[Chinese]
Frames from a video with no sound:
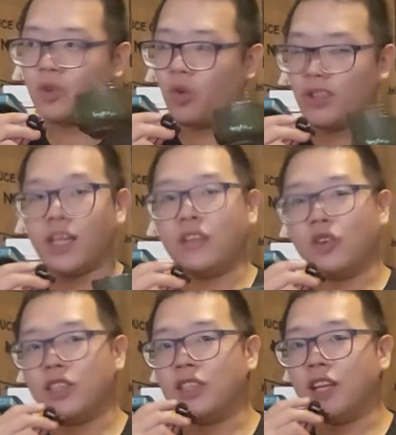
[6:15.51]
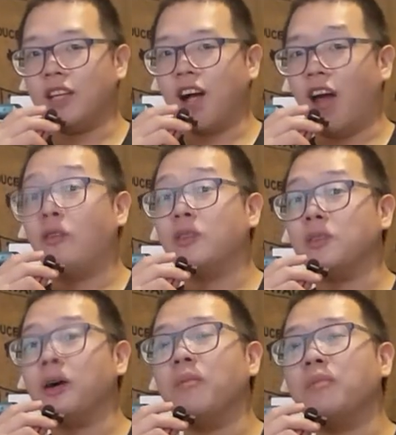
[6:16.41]
我在我正在喝，还有没有
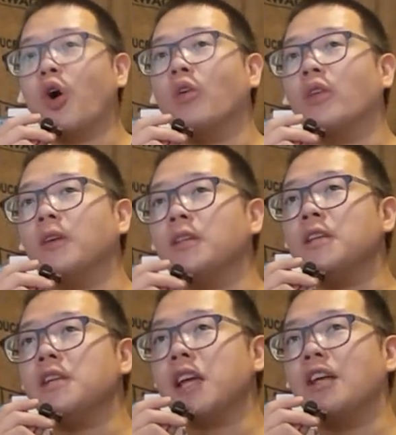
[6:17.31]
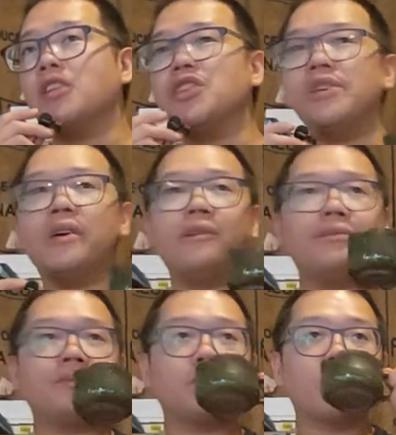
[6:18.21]
什么不同的一些香气？
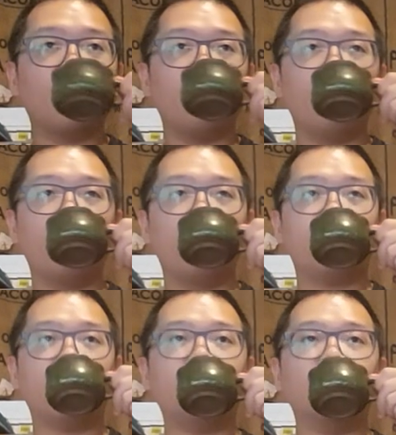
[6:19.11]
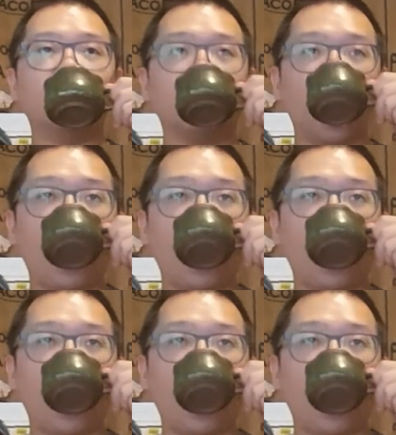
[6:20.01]
你现在热的。